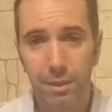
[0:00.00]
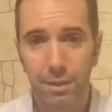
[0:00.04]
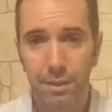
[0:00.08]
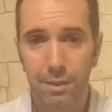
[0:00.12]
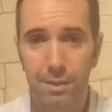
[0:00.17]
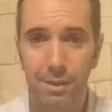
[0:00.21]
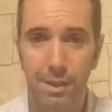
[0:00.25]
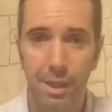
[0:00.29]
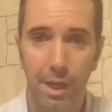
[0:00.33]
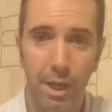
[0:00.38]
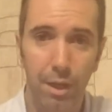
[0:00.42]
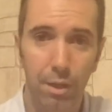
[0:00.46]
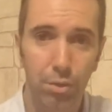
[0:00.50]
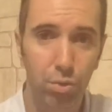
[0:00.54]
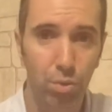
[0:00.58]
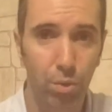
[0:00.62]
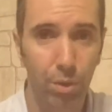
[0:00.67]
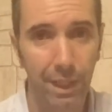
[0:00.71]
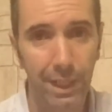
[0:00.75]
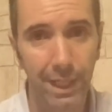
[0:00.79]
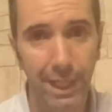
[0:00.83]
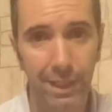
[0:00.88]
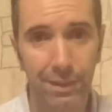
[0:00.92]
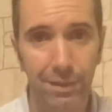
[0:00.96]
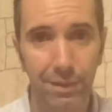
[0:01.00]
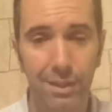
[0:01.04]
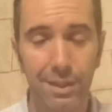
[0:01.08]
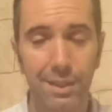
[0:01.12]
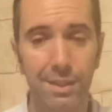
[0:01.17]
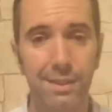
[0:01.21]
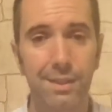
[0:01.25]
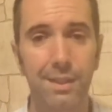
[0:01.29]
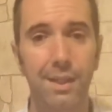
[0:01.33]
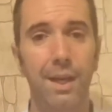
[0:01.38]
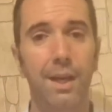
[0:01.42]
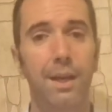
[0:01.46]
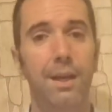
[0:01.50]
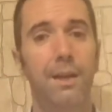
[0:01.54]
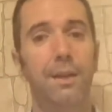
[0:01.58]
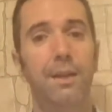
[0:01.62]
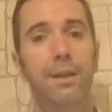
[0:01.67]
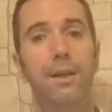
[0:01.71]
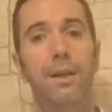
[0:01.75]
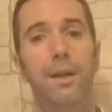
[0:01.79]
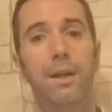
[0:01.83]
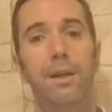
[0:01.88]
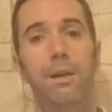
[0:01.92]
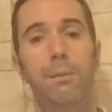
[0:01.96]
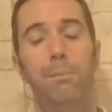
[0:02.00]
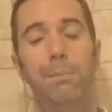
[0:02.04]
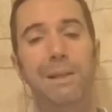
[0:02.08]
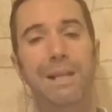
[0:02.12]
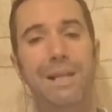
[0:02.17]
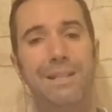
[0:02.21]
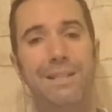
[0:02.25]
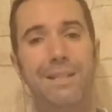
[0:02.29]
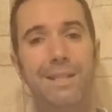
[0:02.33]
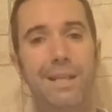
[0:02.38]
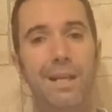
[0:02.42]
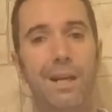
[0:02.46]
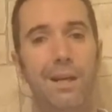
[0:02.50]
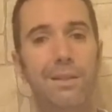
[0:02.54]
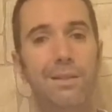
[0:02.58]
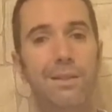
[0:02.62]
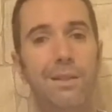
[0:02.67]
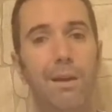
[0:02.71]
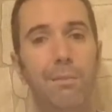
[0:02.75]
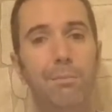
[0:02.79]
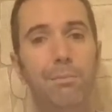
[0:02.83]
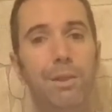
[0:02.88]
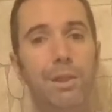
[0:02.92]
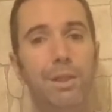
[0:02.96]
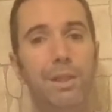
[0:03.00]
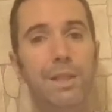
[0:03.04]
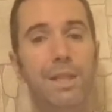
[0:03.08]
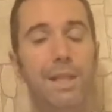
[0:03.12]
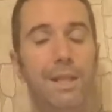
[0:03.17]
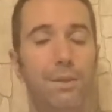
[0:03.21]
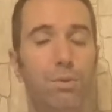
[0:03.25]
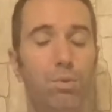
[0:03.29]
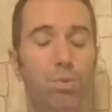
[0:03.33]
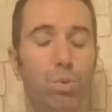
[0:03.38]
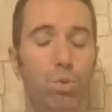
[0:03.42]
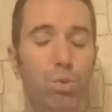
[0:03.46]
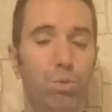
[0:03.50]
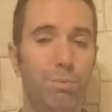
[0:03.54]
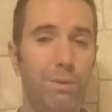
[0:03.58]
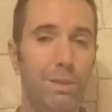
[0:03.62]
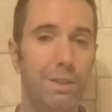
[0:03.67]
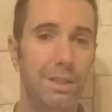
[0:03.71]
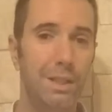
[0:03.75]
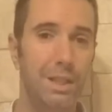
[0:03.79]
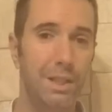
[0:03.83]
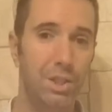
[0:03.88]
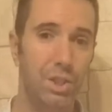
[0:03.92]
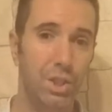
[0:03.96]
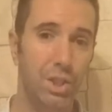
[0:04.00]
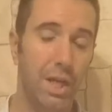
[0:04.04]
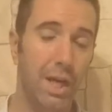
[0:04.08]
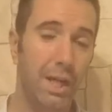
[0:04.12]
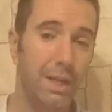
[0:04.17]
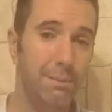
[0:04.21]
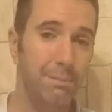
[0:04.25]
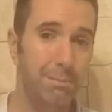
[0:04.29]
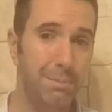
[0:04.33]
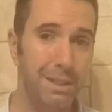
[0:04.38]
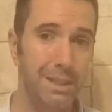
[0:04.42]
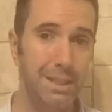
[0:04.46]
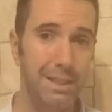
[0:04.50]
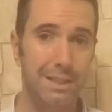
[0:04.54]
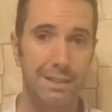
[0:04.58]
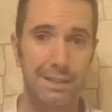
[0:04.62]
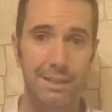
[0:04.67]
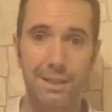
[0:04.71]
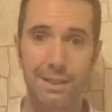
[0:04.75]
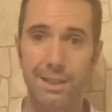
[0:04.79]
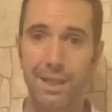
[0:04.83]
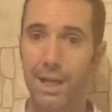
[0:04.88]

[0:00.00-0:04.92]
sağa sola yattıysa plastik aksamlarının yere sürtmesiyle çıkan bir izdir.